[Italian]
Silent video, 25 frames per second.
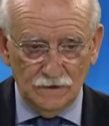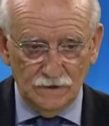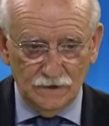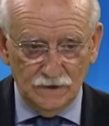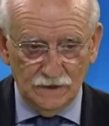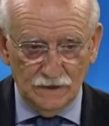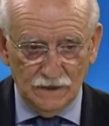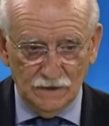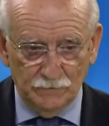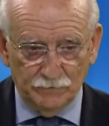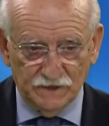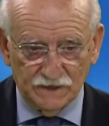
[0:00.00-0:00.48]

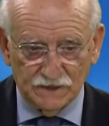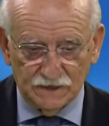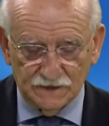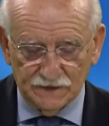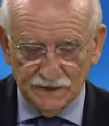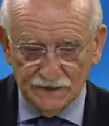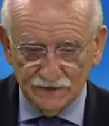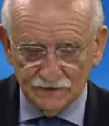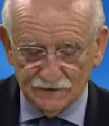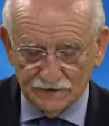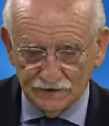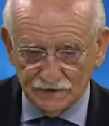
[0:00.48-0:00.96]
il
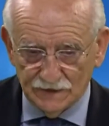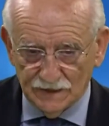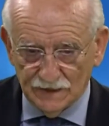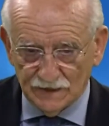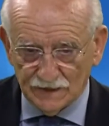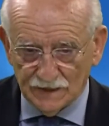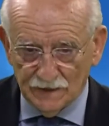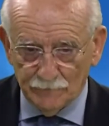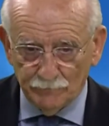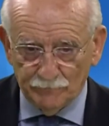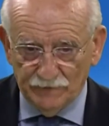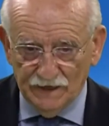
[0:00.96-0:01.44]
presidente della
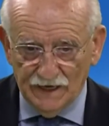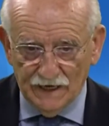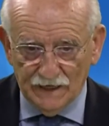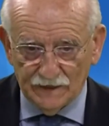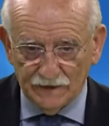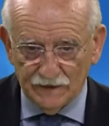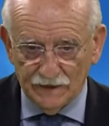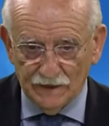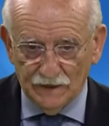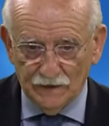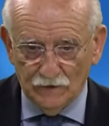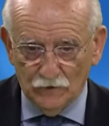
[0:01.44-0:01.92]

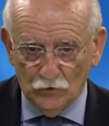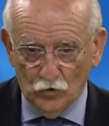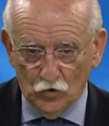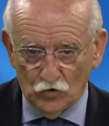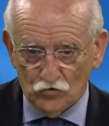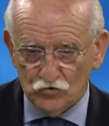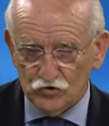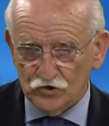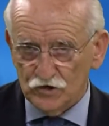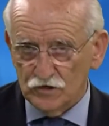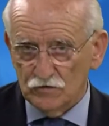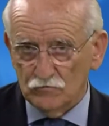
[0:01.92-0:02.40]
Campania,
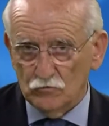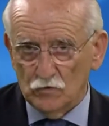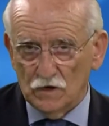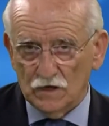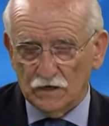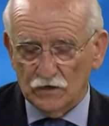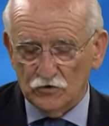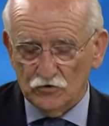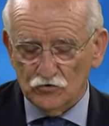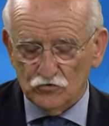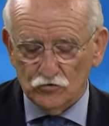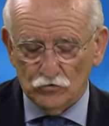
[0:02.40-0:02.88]
oggi
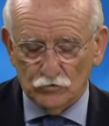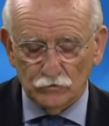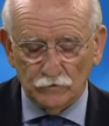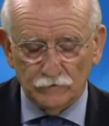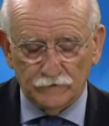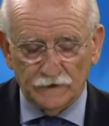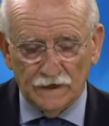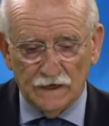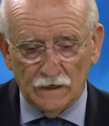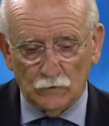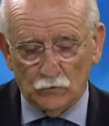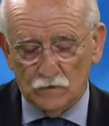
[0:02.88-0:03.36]
qualche giorno
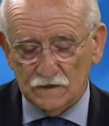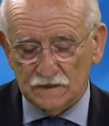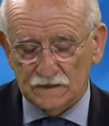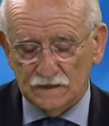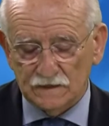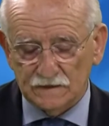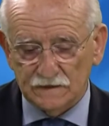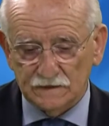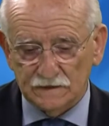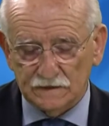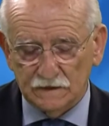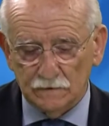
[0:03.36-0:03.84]
fa,
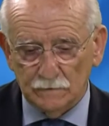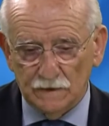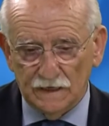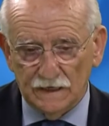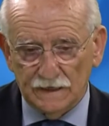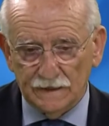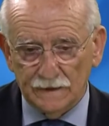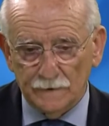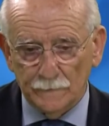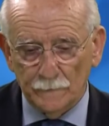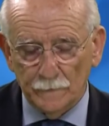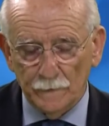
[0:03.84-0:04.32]
questa
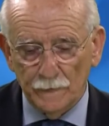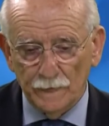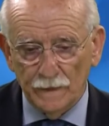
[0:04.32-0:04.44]
settimana,